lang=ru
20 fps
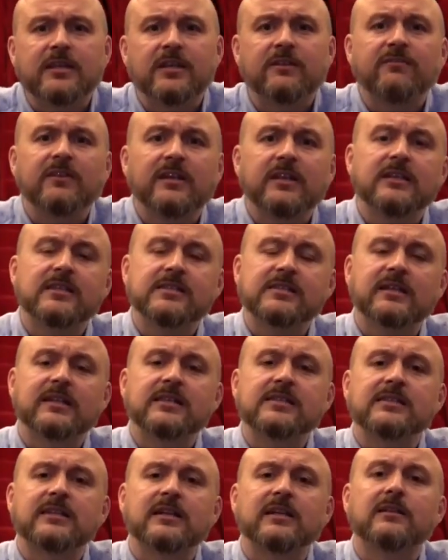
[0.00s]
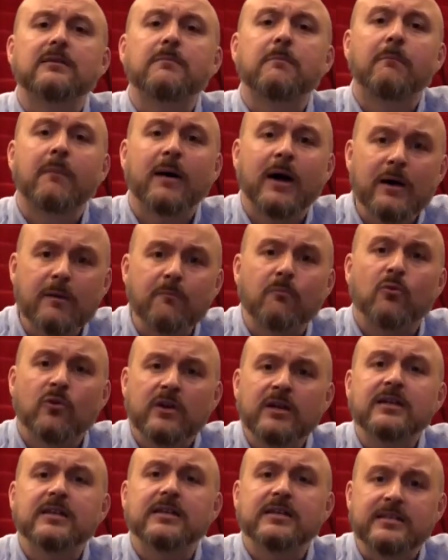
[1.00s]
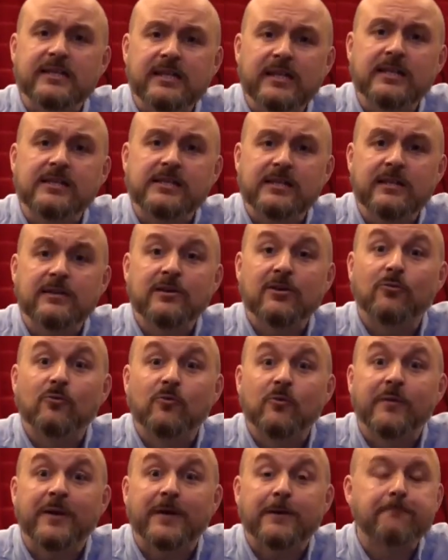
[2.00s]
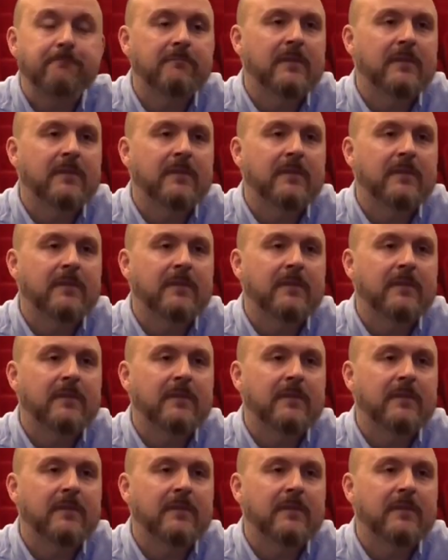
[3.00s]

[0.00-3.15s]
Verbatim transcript: И Филини сказал «Мой зритель умер».